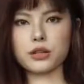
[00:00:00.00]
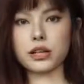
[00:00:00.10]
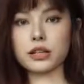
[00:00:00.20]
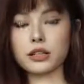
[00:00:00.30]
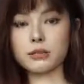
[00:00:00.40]
比
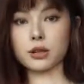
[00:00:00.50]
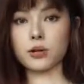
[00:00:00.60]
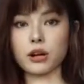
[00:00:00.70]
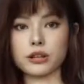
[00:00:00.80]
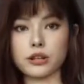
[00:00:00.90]
刚刚那个米
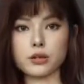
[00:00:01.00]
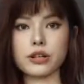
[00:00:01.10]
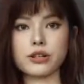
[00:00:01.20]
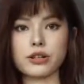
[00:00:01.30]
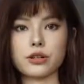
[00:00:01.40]
黄色
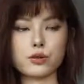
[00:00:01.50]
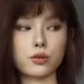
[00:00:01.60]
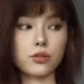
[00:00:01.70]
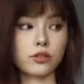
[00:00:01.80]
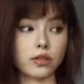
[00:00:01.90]
穿着真的
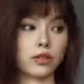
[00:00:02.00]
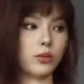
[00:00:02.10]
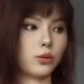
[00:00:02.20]
舒服很